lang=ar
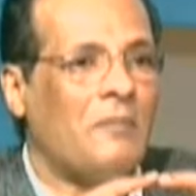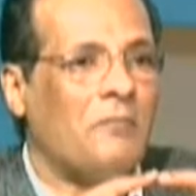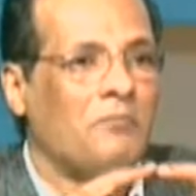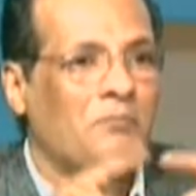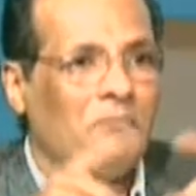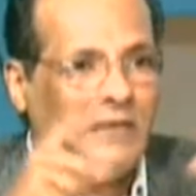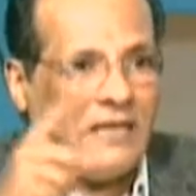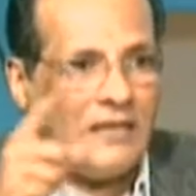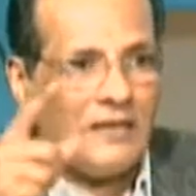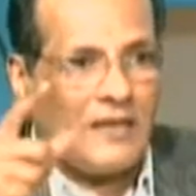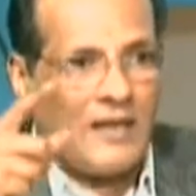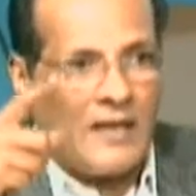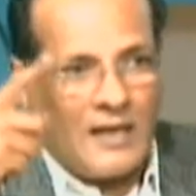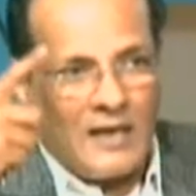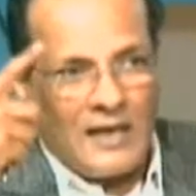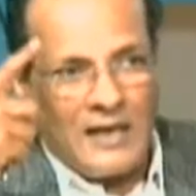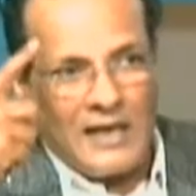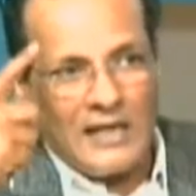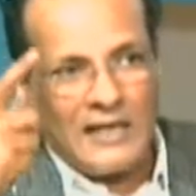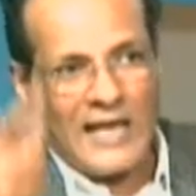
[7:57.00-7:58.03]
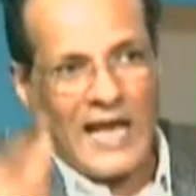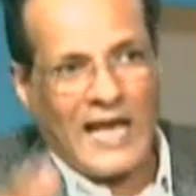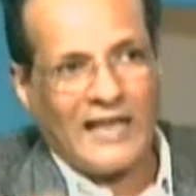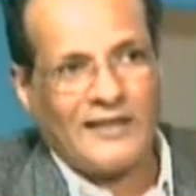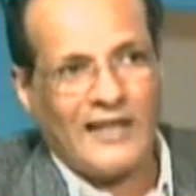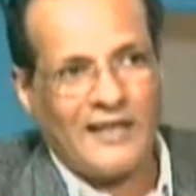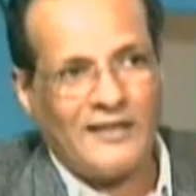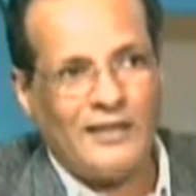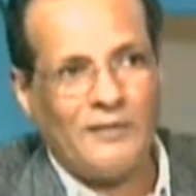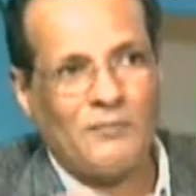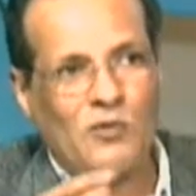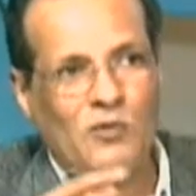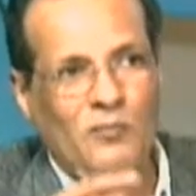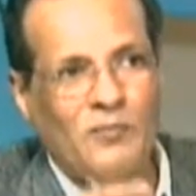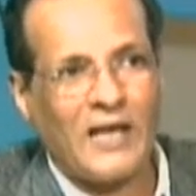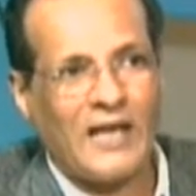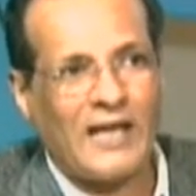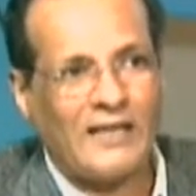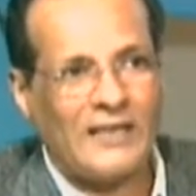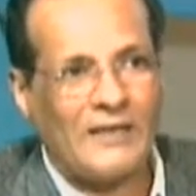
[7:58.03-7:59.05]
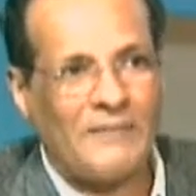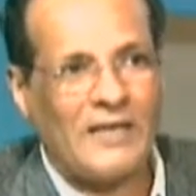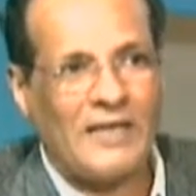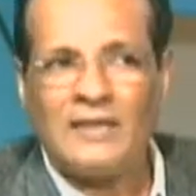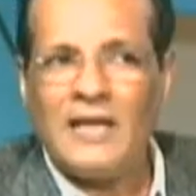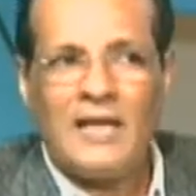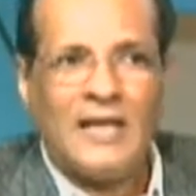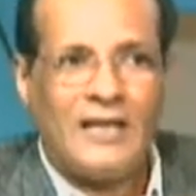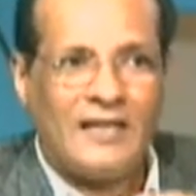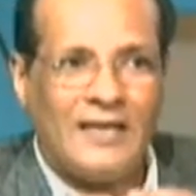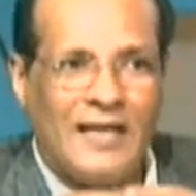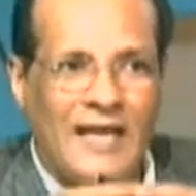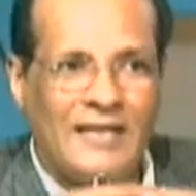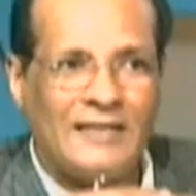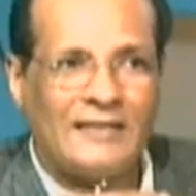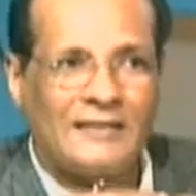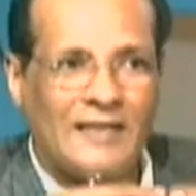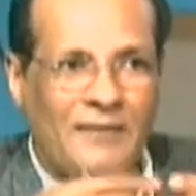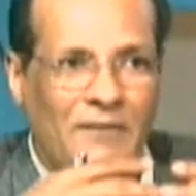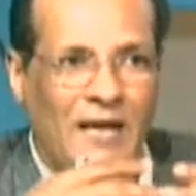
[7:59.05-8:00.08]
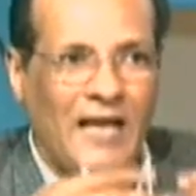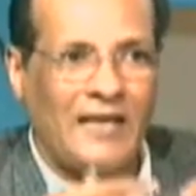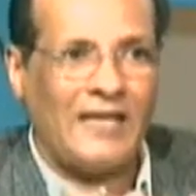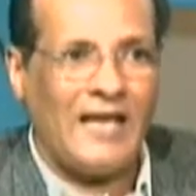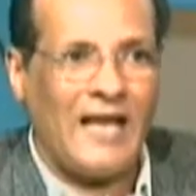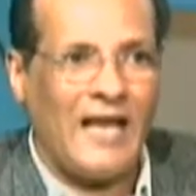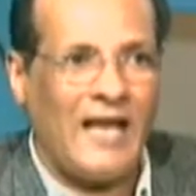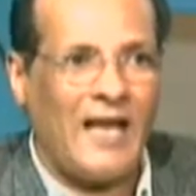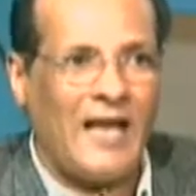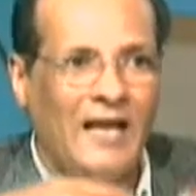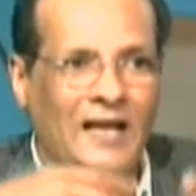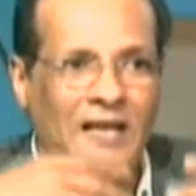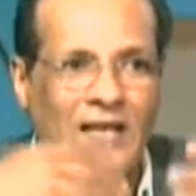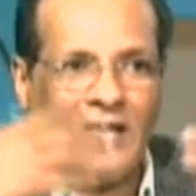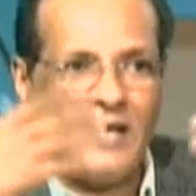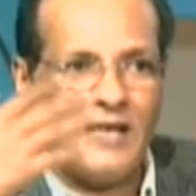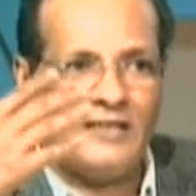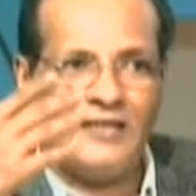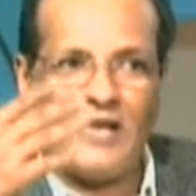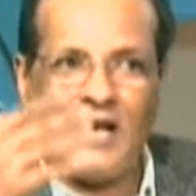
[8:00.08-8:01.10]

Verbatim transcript: من آه، اللي هتقدمه من خدمات ليس معناها ان